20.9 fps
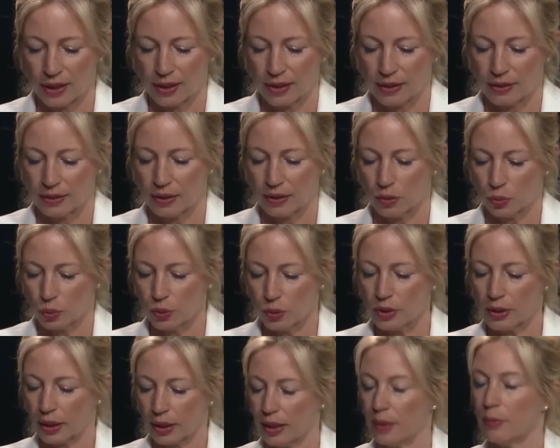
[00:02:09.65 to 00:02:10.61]
sind
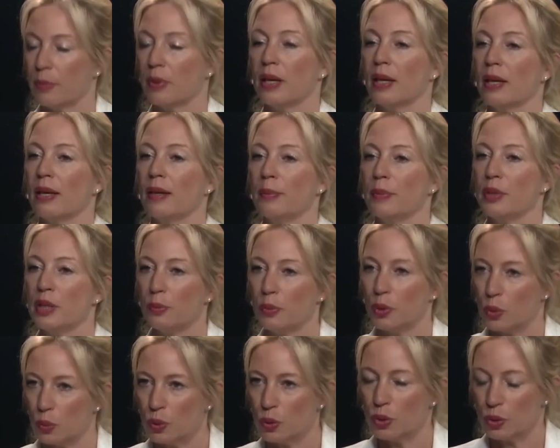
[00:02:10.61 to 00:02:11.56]
untrennbar mit dem
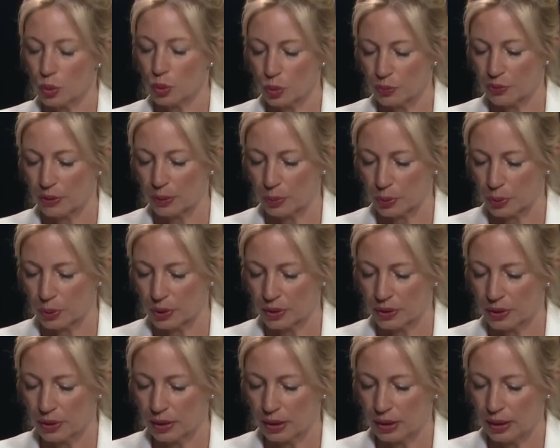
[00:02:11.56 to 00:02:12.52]
Judentum
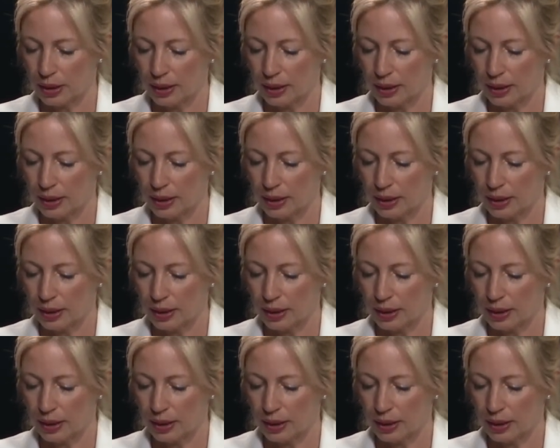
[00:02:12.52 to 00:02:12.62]
verbunden.